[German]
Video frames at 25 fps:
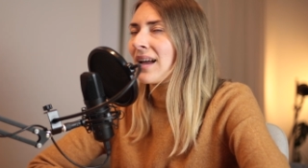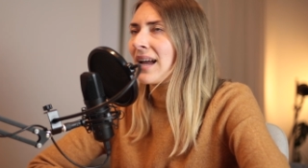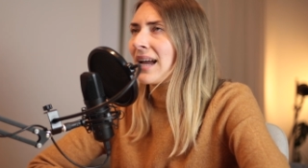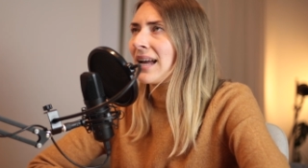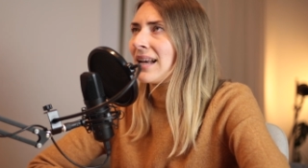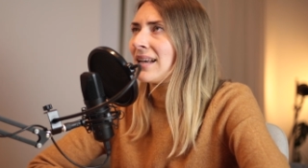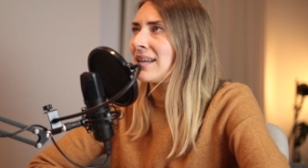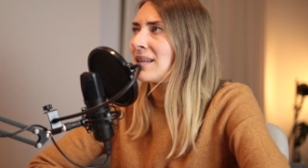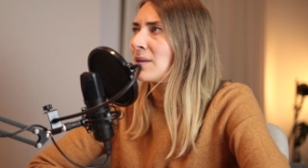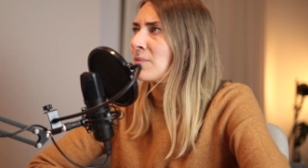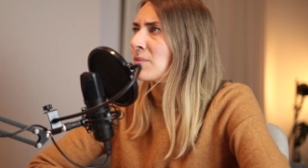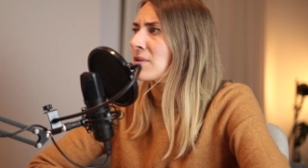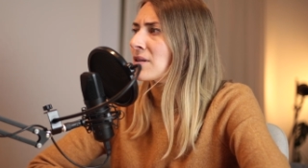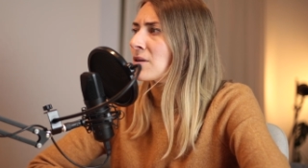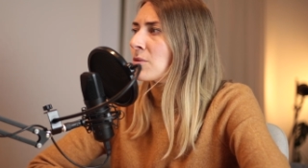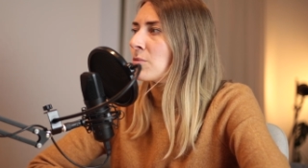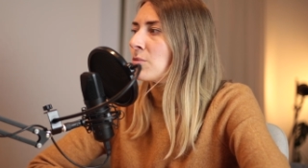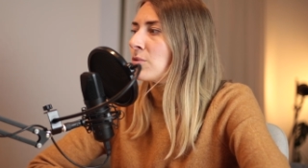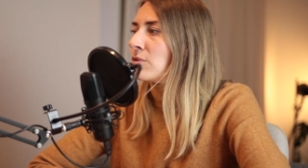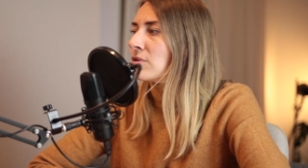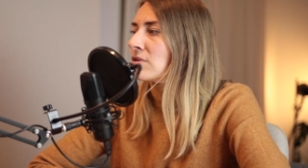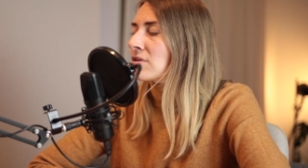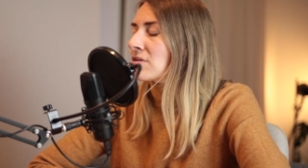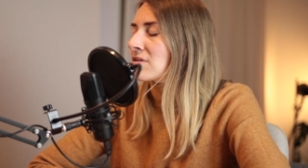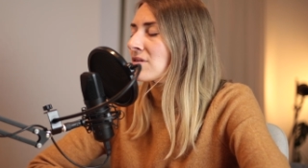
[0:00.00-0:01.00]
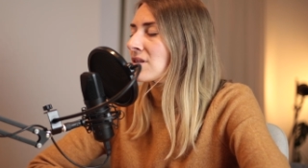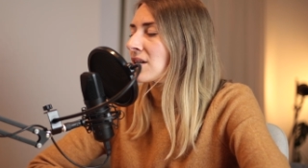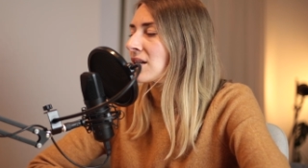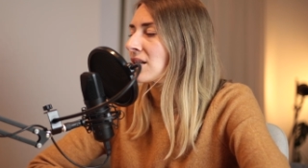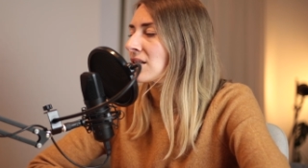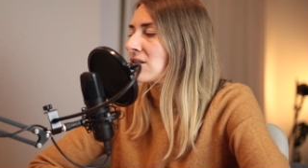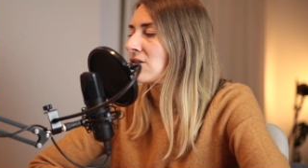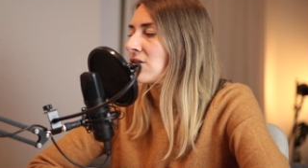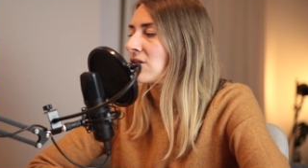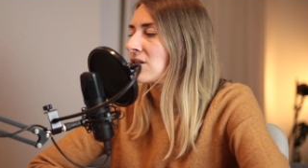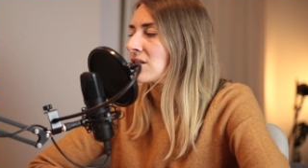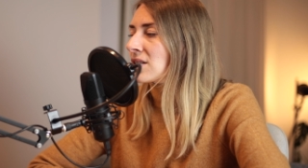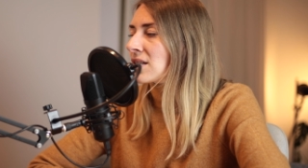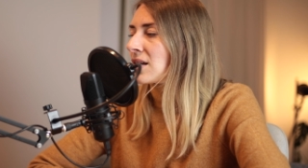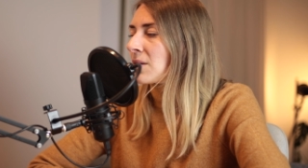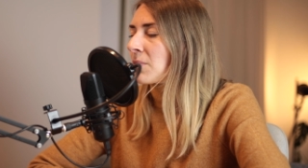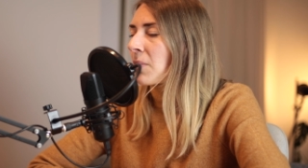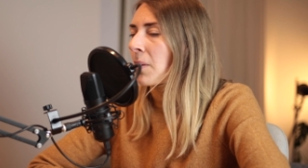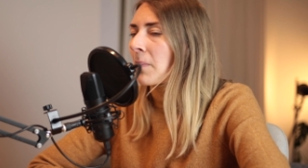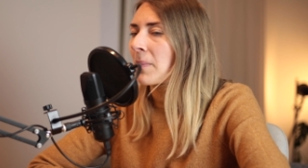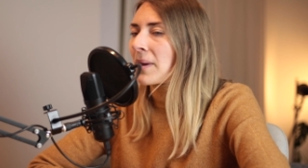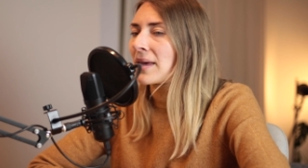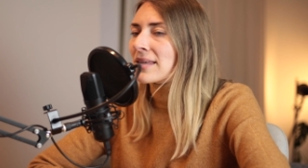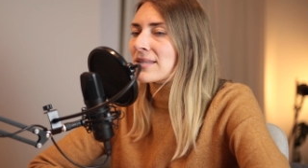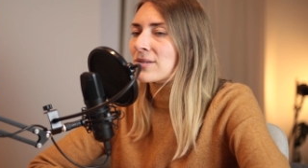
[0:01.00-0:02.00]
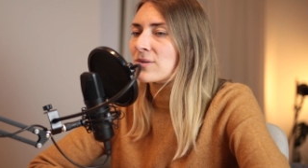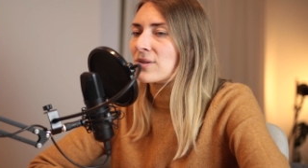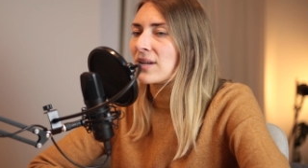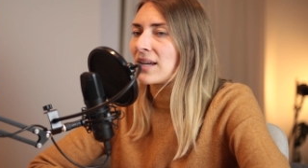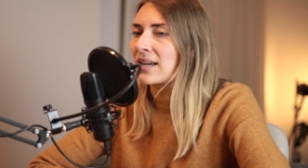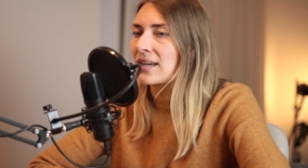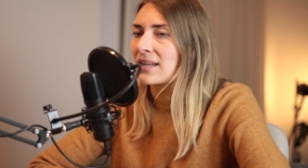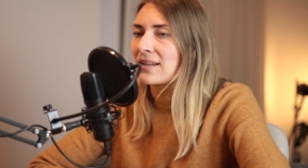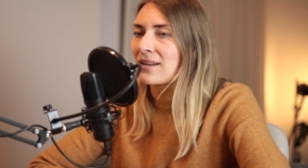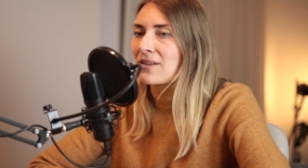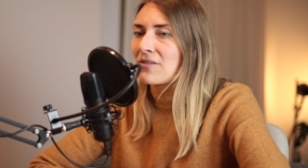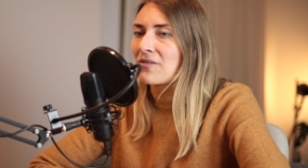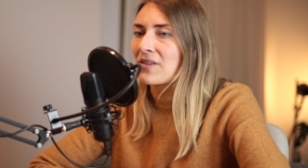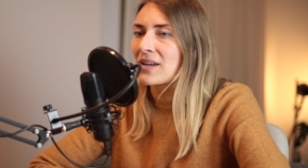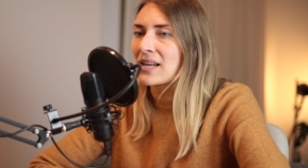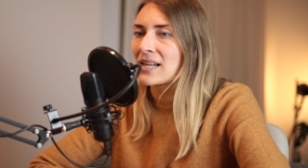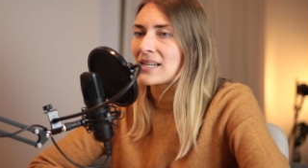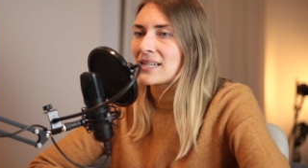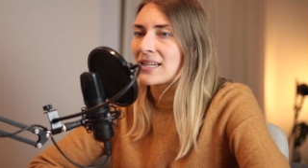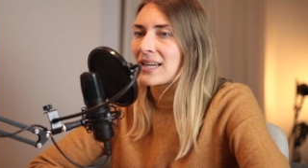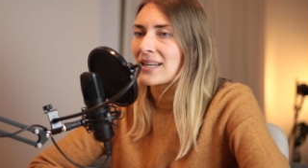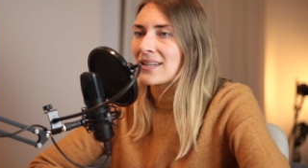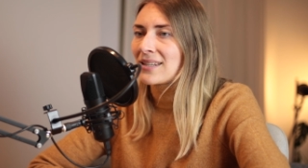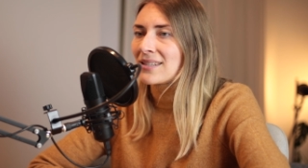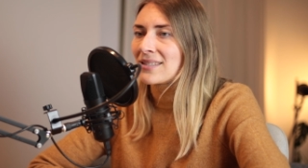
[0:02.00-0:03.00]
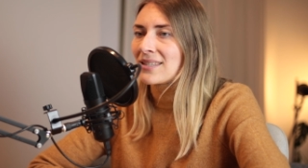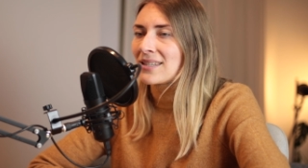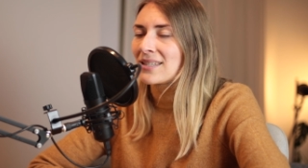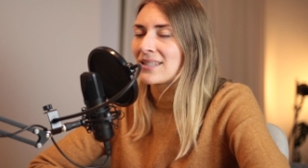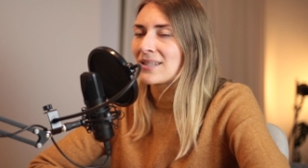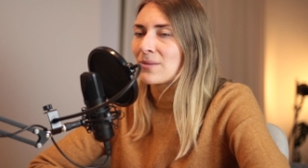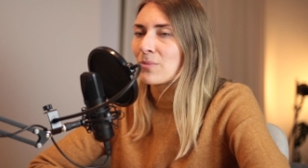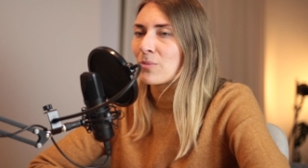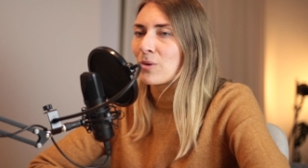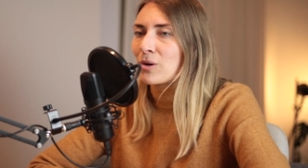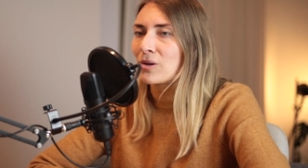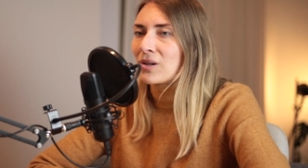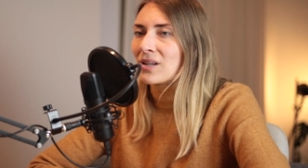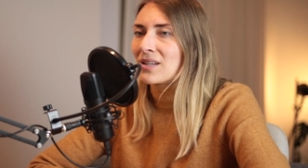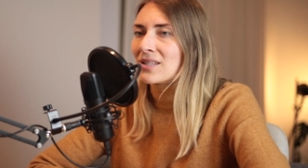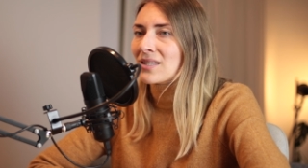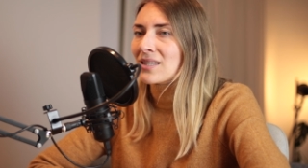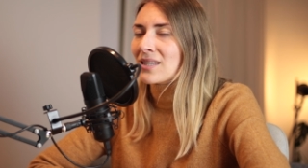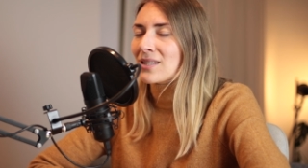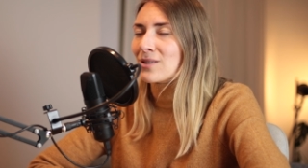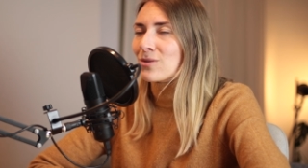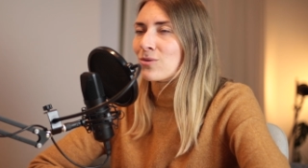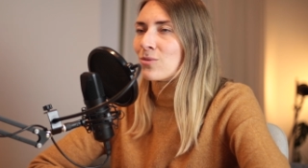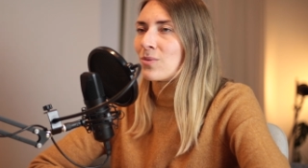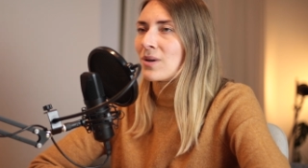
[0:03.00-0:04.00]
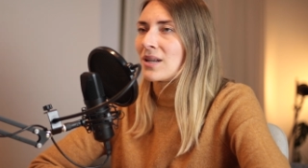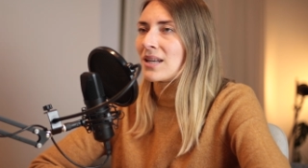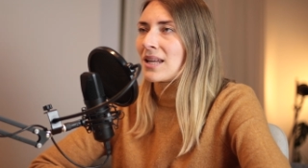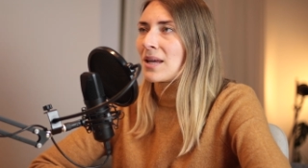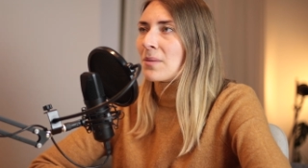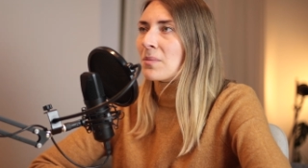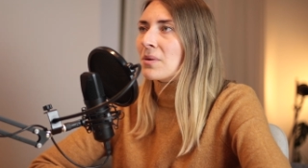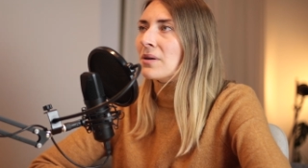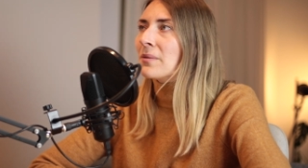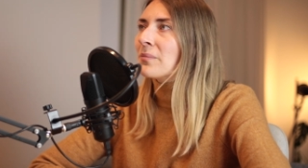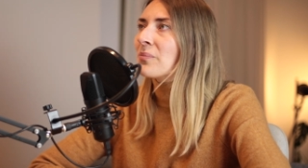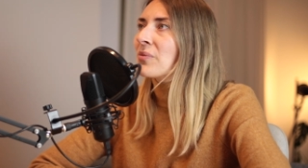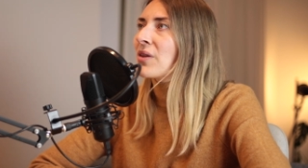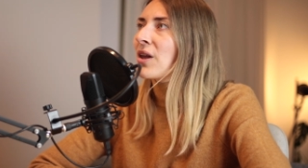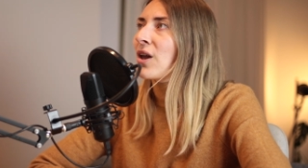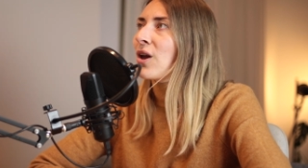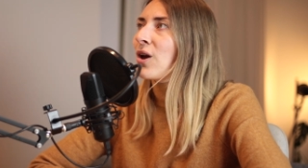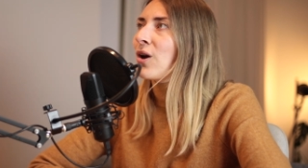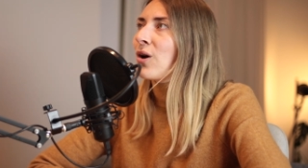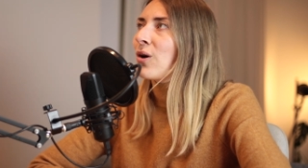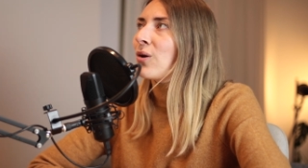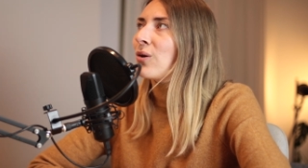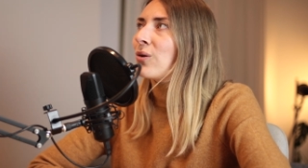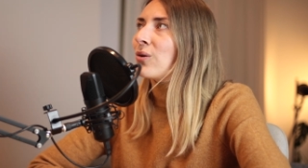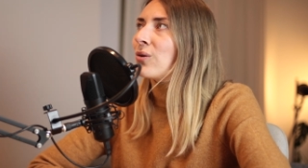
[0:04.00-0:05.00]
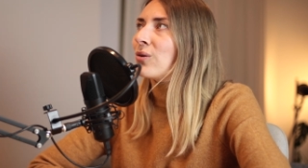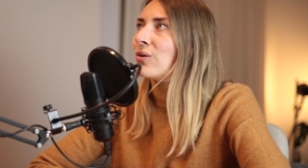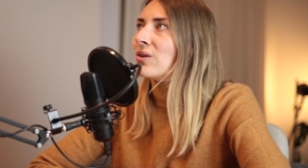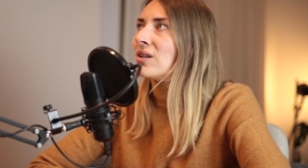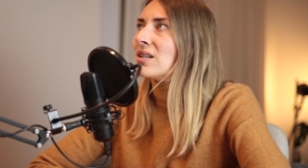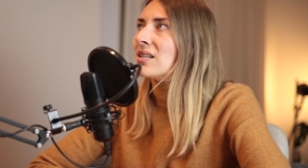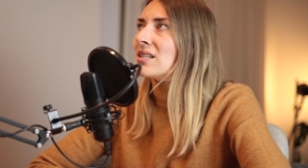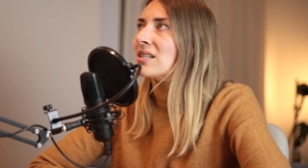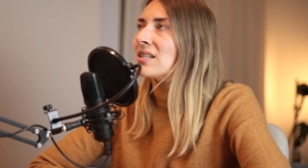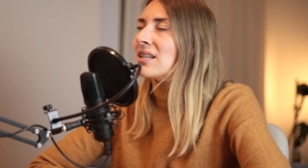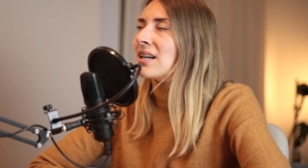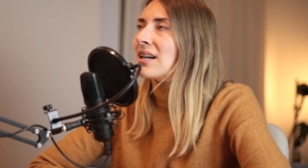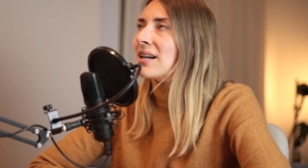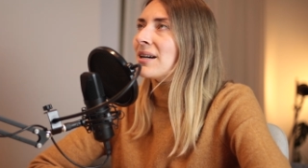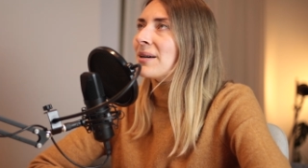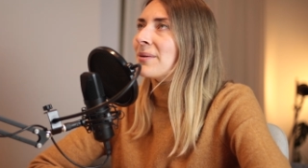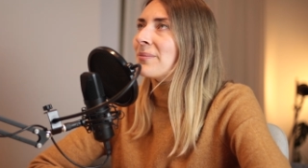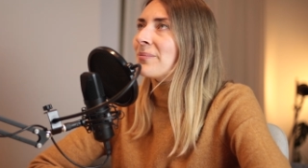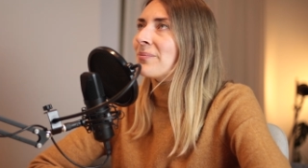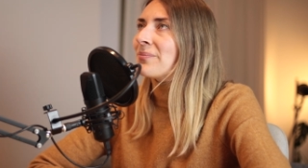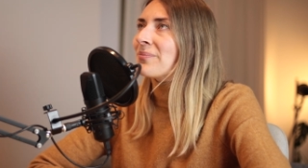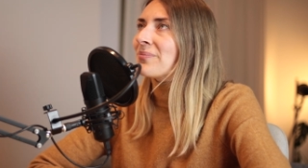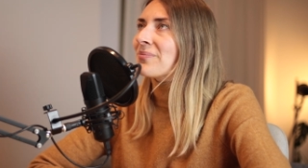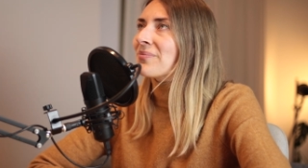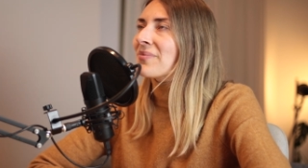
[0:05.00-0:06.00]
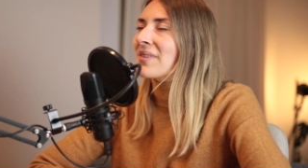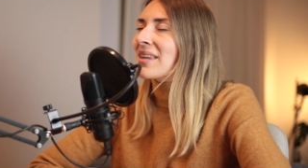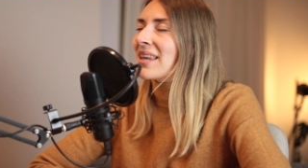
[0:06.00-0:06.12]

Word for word: eigentlich mit Geburt unserer Tochter immer mehr so dahin entwickelt hat, dass ich den Podcast hier so übernehme. Und ähm,